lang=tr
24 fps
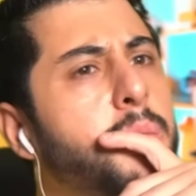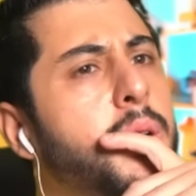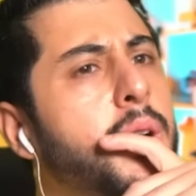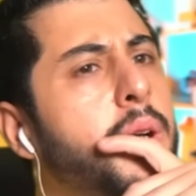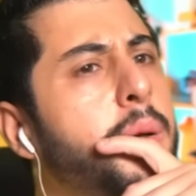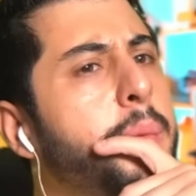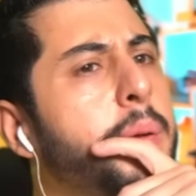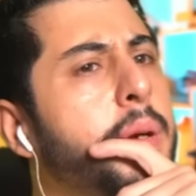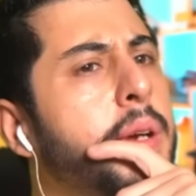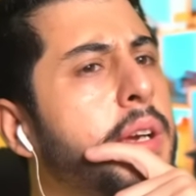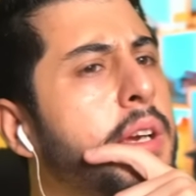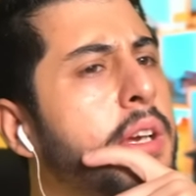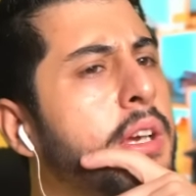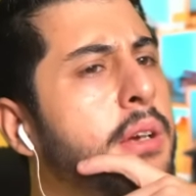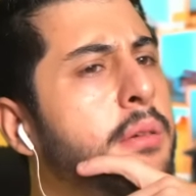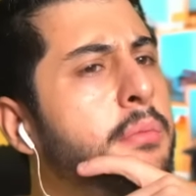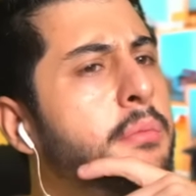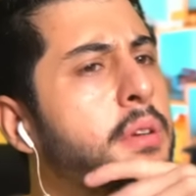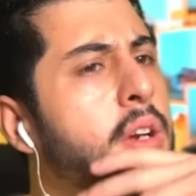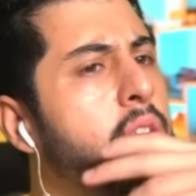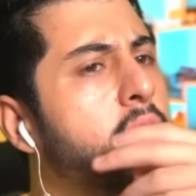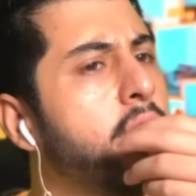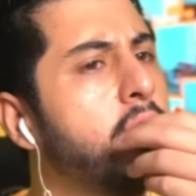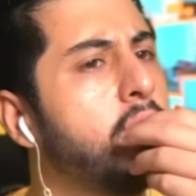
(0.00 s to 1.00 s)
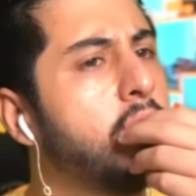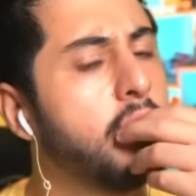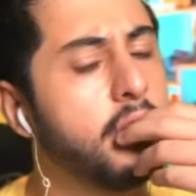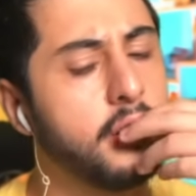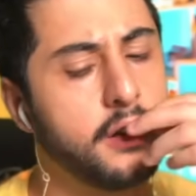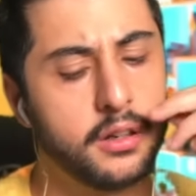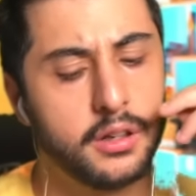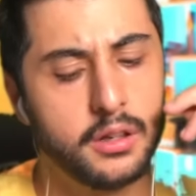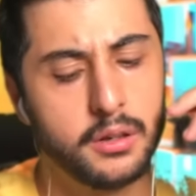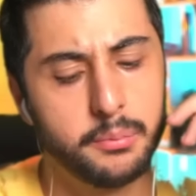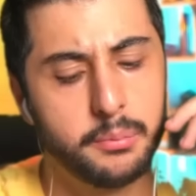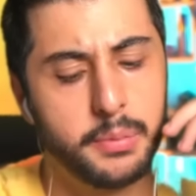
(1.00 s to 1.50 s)
Bebeğim.
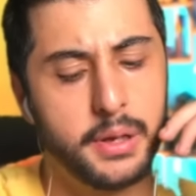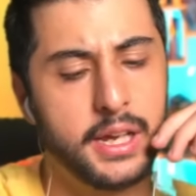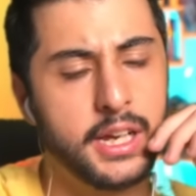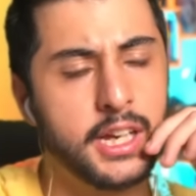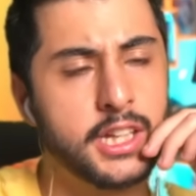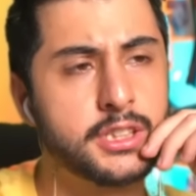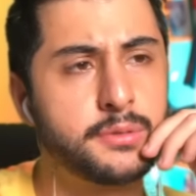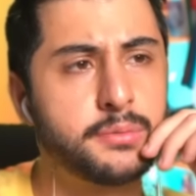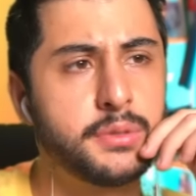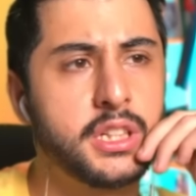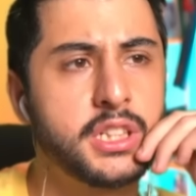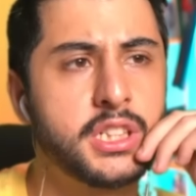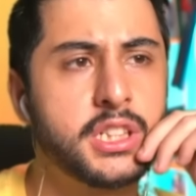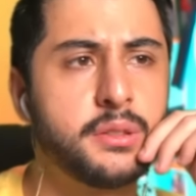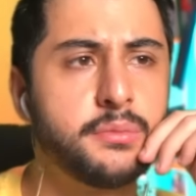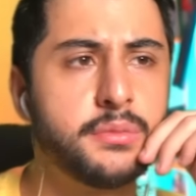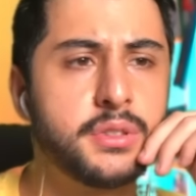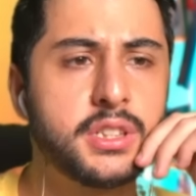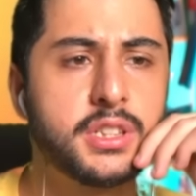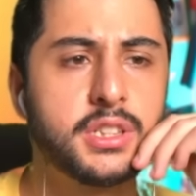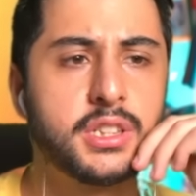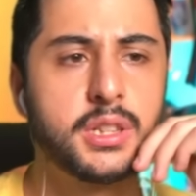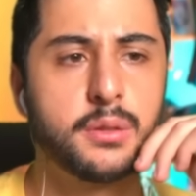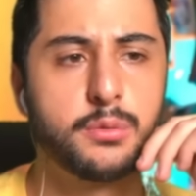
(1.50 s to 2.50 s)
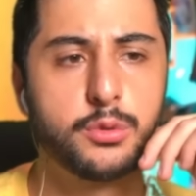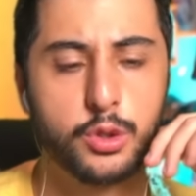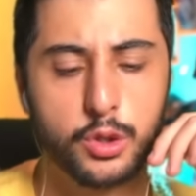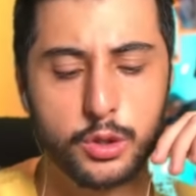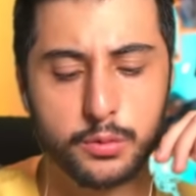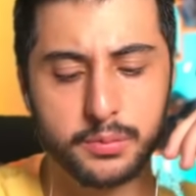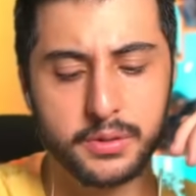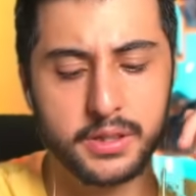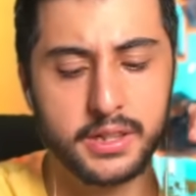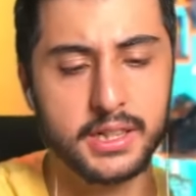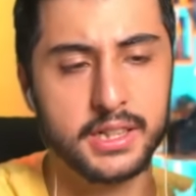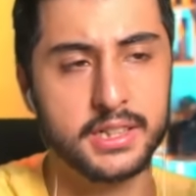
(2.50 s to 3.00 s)
Beyaz mı yeşil mi sizce? Bu
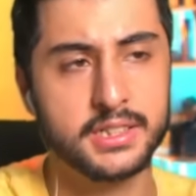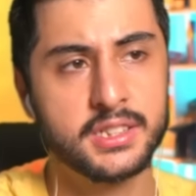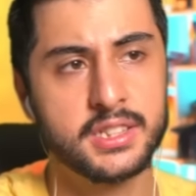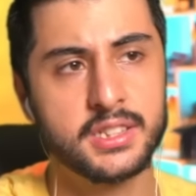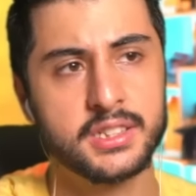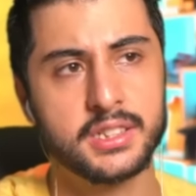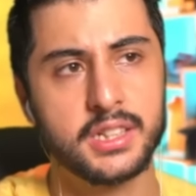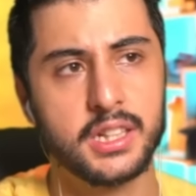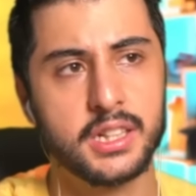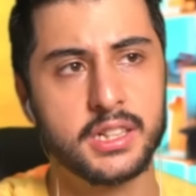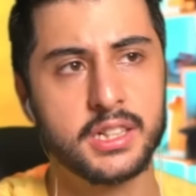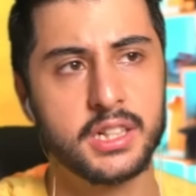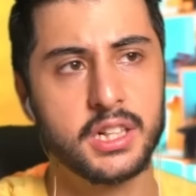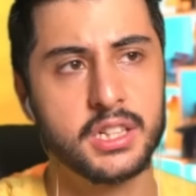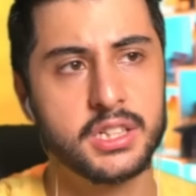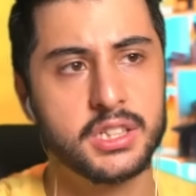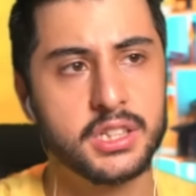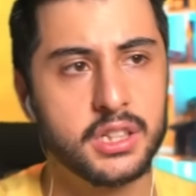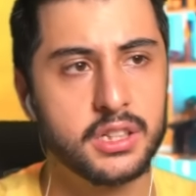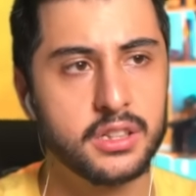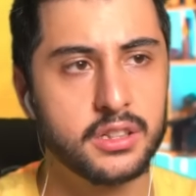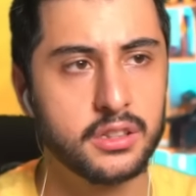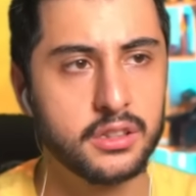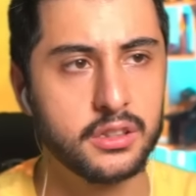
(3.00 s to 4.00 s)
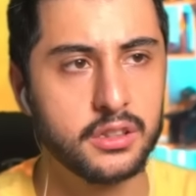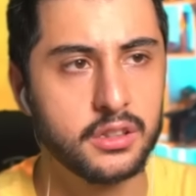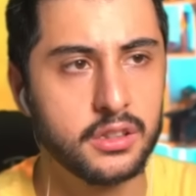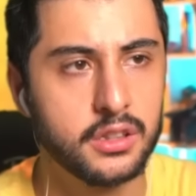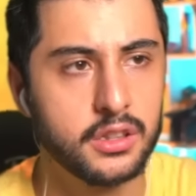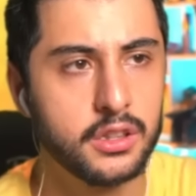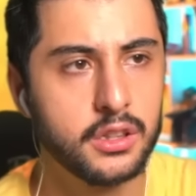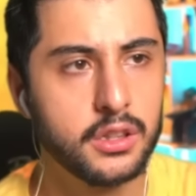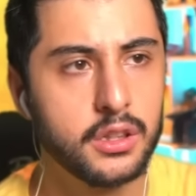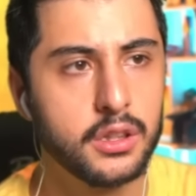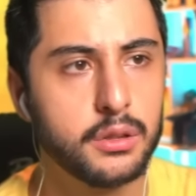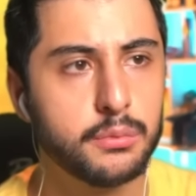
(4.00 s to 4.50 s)
yorumlara yazsınız arkadaşlar.
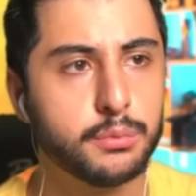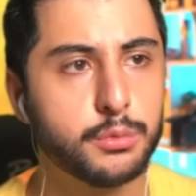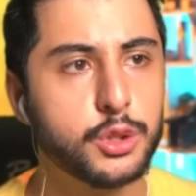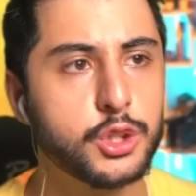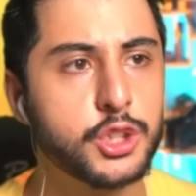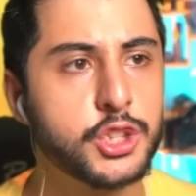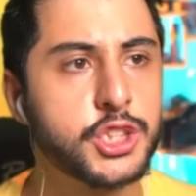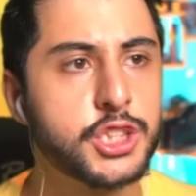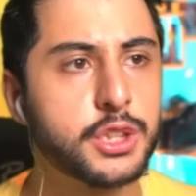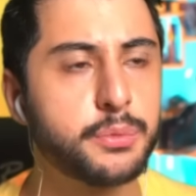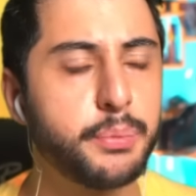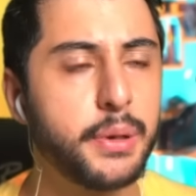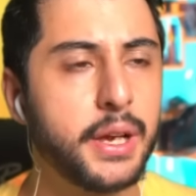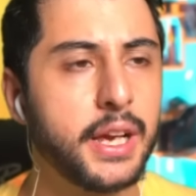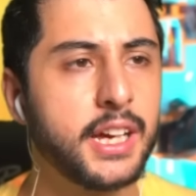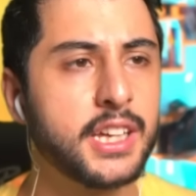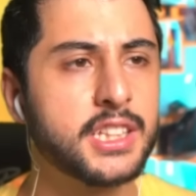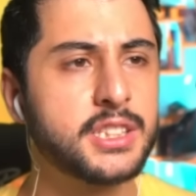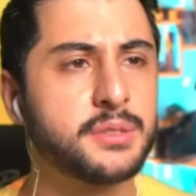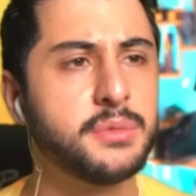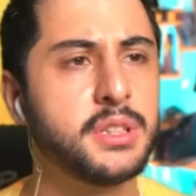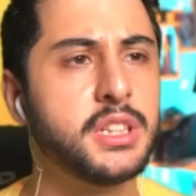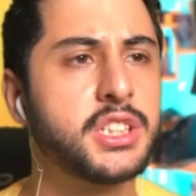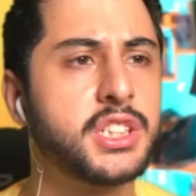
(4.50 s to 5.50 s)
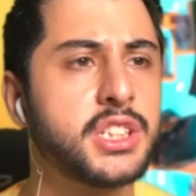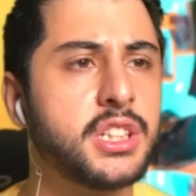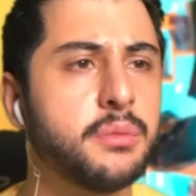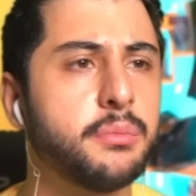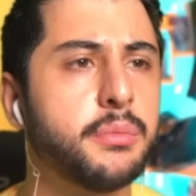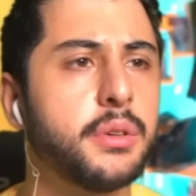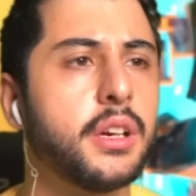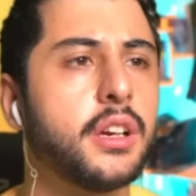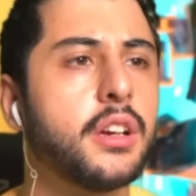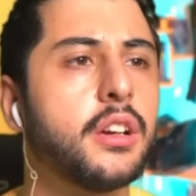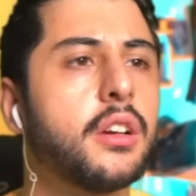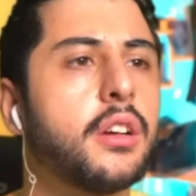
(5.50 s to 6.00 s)
Bu ışık beyaz mı yeşil
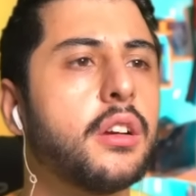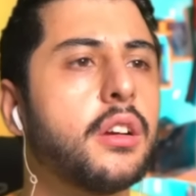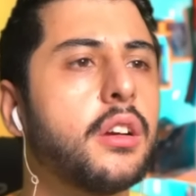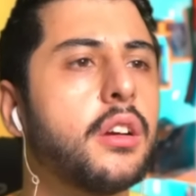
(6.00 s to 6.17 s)
mi?